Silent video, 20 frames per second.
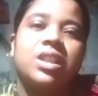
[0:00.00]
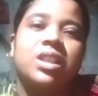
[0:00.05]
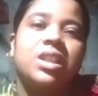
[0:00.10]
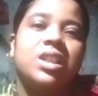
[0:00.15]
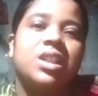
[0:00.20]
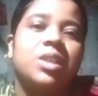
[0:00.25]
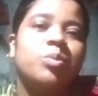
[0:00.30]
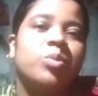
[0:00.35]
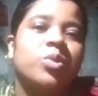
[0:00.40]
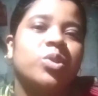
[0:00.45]

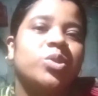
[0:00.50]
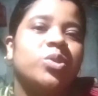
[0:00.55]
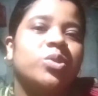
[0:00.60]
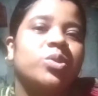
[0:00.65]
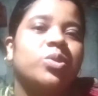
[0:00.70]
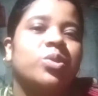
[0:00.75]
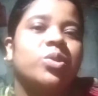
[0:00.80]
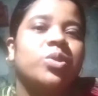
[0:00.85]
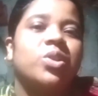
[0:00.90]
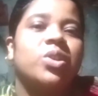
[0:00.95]
তিনি
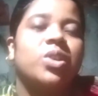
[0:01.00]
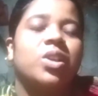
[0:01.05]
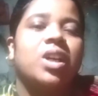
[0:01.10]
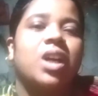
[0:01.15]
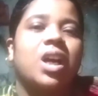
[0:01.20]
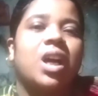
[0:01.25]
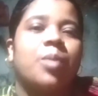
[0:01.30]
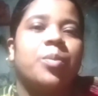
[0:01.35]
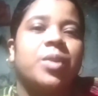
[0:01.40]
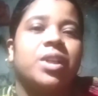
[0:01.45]
পর্যন্ত
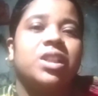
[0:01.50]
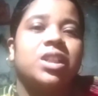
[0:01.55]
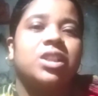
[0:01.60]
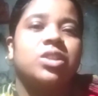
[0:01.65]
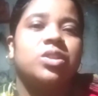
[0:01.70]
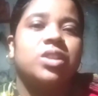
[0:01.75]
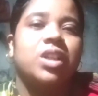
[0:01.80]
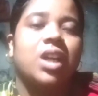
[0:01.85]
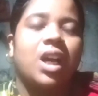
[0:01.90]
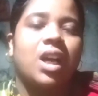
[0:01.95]
আমাদের
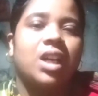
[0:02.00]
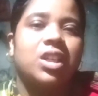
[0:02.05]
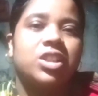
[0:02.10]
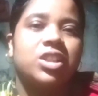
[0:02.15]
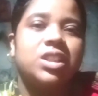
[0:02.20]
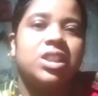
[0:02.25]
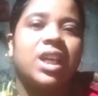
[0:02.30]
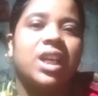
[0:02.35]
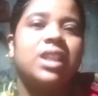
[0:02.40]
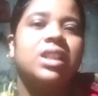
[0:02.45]

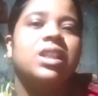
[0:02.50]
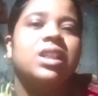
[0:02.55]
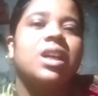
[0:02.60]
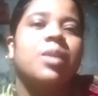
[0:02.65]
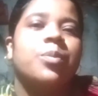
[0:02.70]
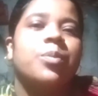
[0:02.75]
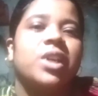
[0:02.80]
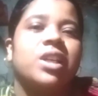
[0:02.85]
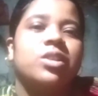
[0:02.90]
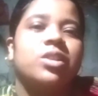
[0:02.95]
যাতে
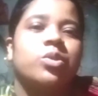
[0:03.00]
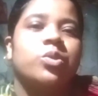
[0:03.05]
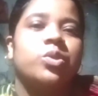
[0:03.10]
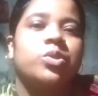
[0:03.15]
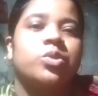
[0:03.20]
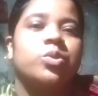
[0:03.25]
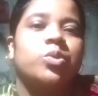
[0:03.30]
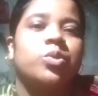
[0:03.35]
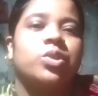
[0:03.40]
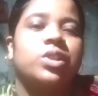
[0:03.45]
আমরা একটু
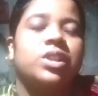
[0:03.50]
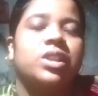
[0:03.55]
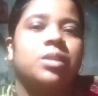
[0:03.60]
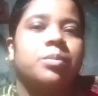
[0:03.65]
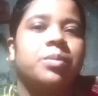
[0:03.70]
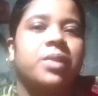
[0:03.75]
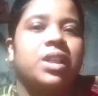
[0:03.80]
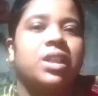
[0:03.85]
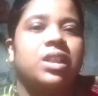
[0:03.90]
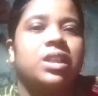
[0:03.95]
কিছু করতে
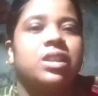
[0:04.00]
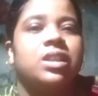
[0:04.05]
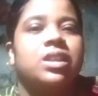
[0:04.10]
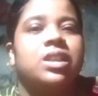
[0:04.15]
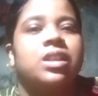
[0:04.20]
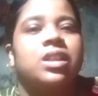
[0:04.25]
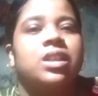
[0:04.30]
পারি